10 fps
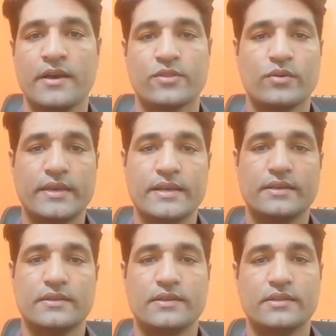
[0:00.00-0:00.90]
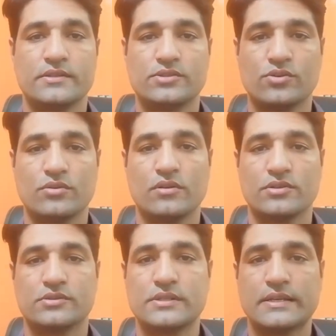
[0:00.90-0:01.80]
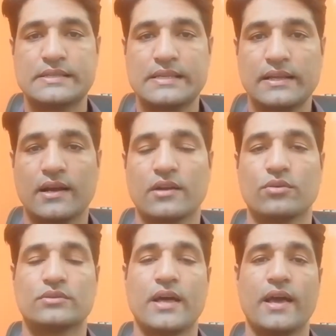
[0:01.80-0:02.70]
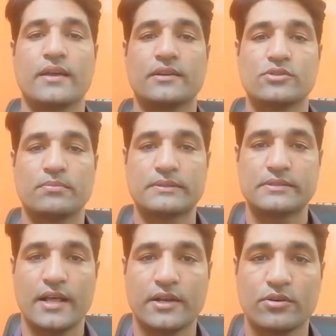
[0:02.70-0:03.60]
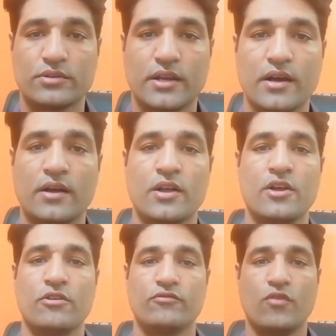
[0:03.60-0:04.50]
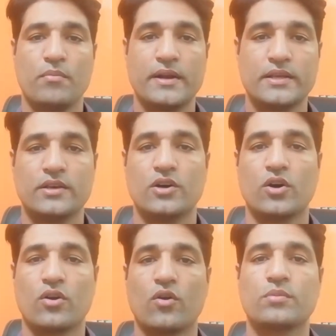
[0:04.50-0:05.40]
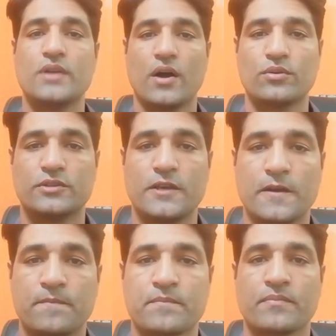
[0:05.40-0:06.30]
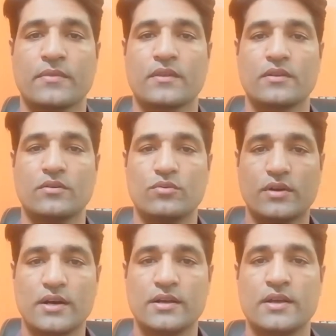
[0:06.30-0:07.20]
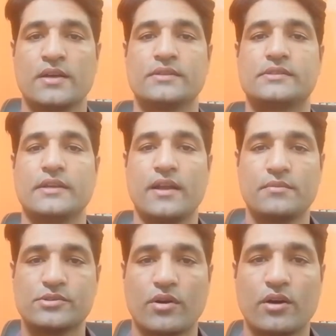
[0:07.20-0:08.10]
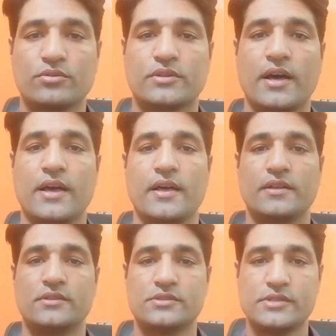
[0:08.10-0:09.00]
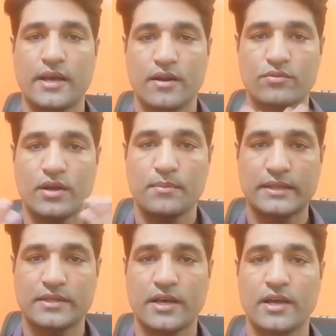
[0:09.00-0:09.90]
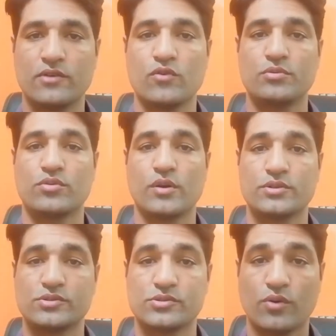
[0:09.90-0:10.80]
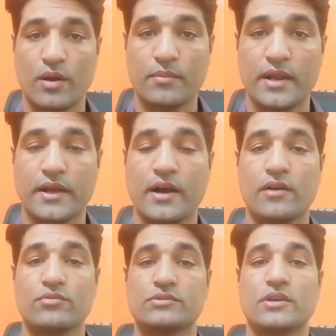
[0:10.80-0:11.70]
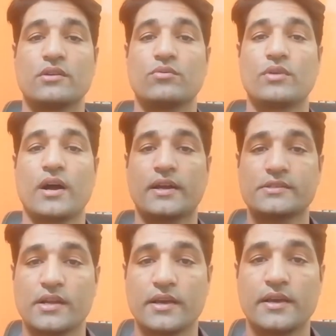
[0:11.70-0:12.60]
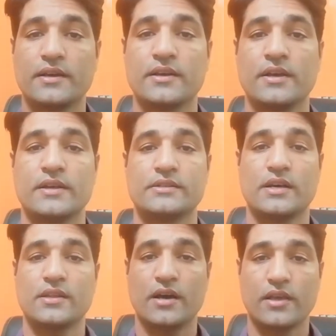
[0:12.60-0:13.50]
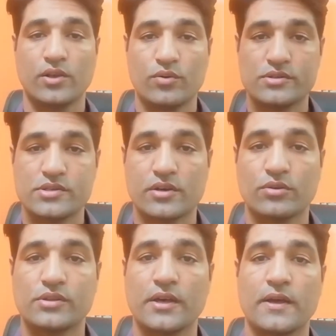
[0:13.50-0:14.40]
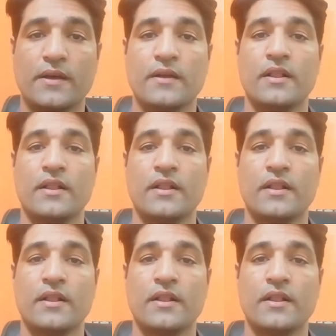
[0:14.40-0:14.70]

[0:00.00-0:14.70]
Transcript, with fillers: तो ये जो जिनकी सिंह लगन होता है इनकी जो पर्सनैलिटी होती है ना वो बड़ी रोबदार होती है उनका सीना भी चौड़ा होता है चेहरा उनका माथा है वो भी थोड़ा चौड़ा मिलेगा वो सर उठा के चलेंगे ज़्यादा इगोइस्टिक होते हैं